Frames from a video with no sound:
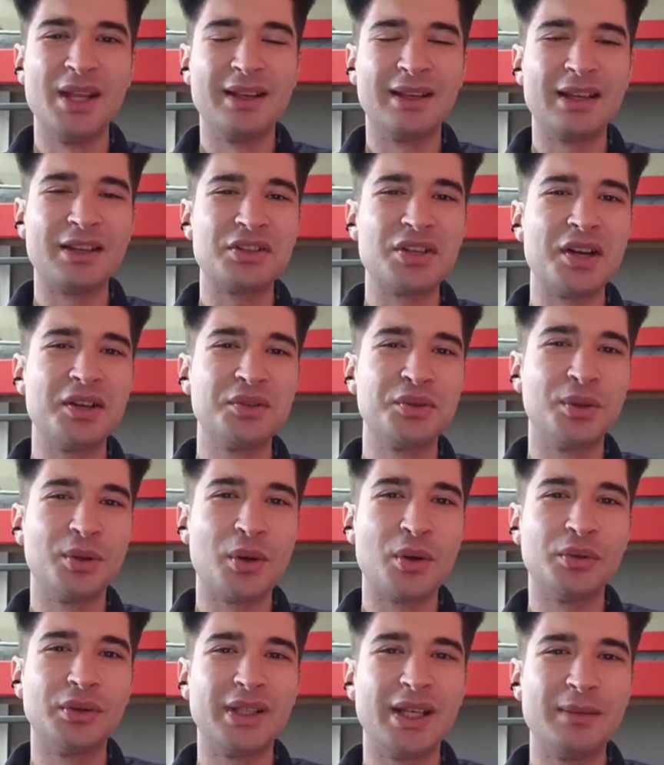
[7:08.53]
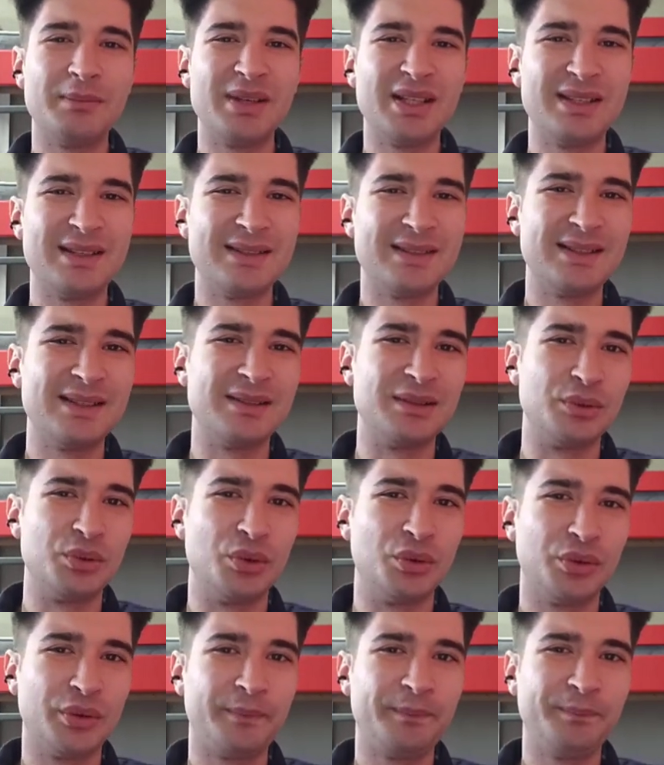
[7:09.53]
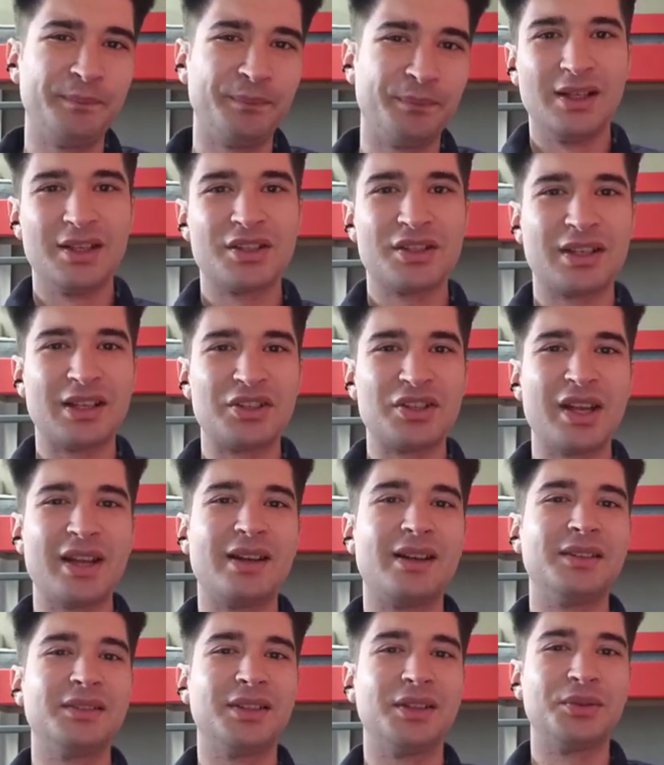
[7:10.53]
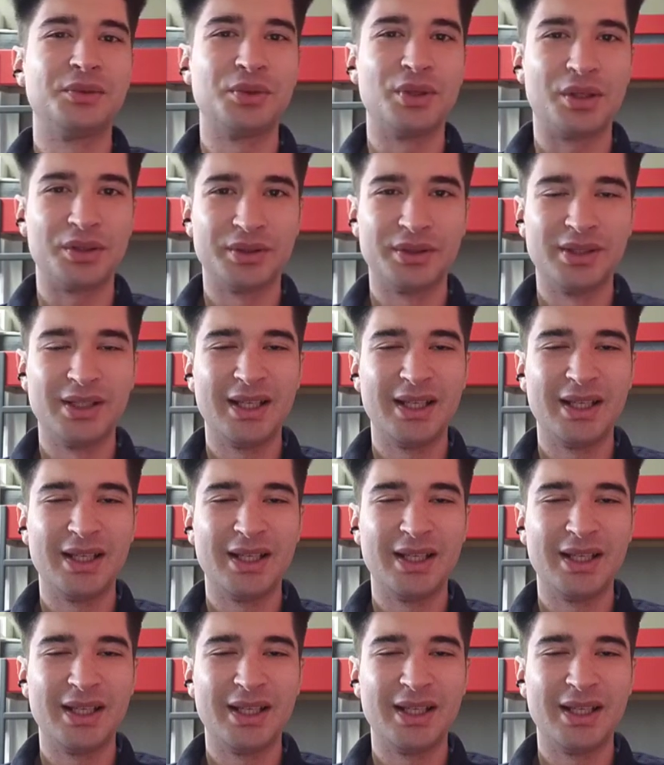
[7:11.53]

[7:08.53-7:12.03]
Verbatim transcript: Geçen Kron diye bir dizi izliyordum. İşte şey anlatıyor.